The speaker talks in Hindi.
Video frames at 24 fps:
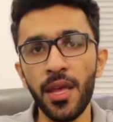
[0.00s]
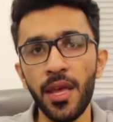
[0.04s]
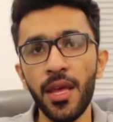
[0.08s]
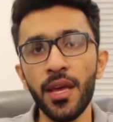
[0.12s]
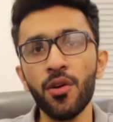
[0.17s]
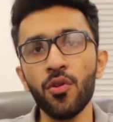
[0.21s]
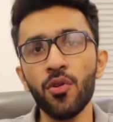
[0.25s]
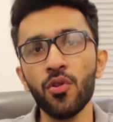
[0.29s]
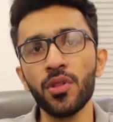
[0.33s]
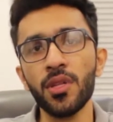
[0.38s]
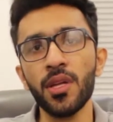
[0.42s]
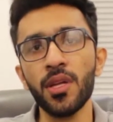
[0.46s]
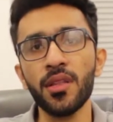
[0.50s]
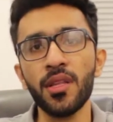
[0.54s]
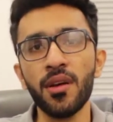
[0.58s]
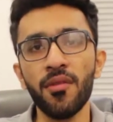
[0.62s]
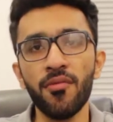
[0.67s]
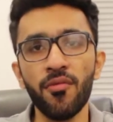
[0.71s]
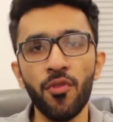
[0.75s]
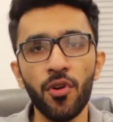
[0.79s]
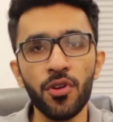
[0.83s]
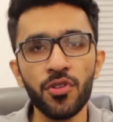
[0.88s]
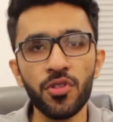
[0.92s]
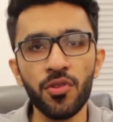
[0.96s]
एक होता था
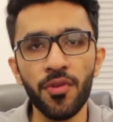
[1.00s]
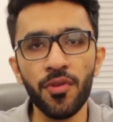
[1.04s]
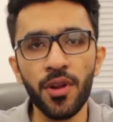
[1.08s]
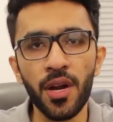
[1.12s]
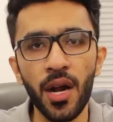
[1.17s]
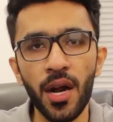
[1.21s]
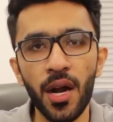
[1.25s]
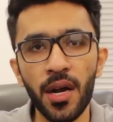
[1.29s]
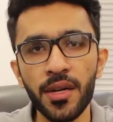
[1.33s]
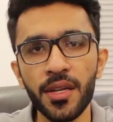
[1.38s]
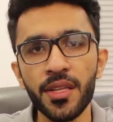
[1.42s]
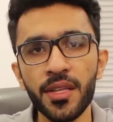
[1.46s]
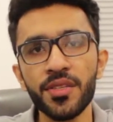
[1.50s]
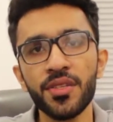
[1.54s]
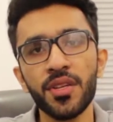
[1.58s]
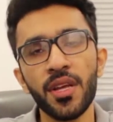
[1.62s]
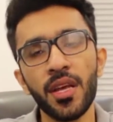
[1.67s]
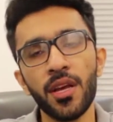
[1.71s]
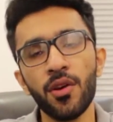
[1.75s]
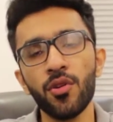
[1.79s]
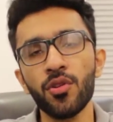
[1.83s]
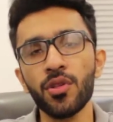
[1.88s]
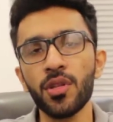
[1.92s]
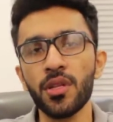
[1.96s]
वॉइस ओवर आर्टिस्ट
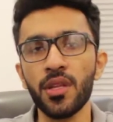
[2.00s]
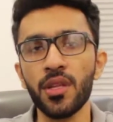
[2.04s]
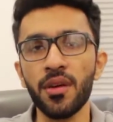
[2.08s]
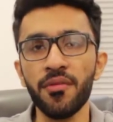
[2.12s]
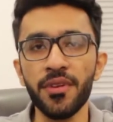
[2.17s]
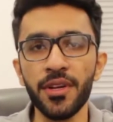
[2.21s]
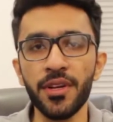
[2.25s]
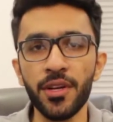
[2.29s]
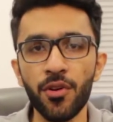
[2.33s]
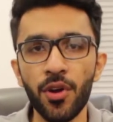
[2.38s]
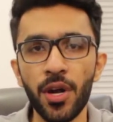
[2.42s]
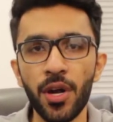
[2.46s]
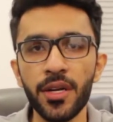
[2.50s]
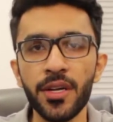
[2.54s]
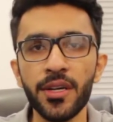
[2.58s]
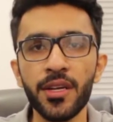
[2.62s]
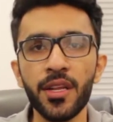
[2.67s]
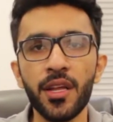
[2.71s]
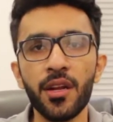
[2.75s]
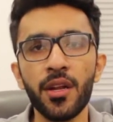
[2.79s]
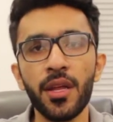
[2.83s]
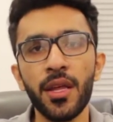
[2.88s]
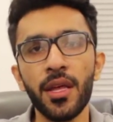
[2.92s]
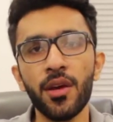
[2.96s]
एक होता था वीडियो
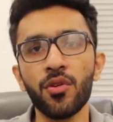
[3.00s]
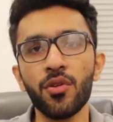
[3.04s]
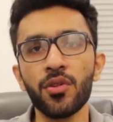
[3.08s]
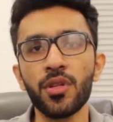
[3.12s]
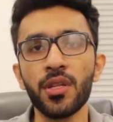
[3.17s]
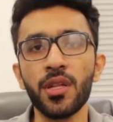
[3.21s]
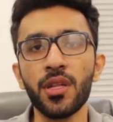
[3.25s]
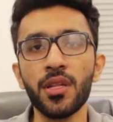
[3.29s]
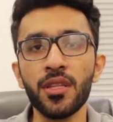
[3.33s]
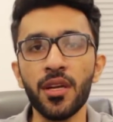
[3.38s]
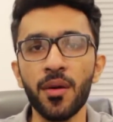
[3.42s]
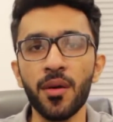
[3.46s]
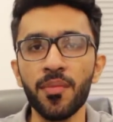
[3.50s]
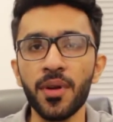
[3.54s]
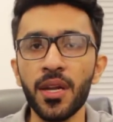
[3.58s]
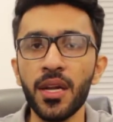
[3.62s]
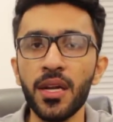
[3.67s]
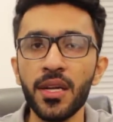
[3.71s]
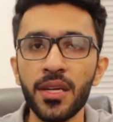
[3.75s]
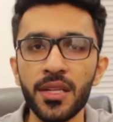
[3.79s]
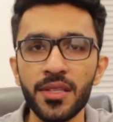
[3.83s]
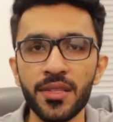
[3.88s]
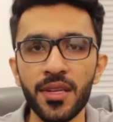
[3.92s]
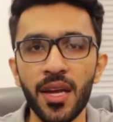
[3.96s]
एडिटर एक होता होता था
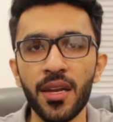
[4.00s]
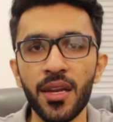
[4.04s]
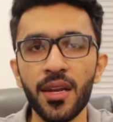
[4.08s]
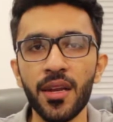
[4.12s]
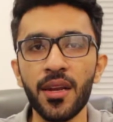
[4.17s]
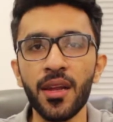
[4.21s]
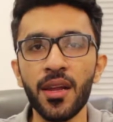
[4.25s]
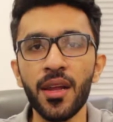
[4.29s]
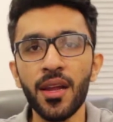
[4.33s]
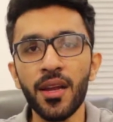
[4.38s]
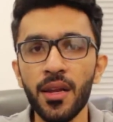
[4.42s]
थंबनेल डिजाइनर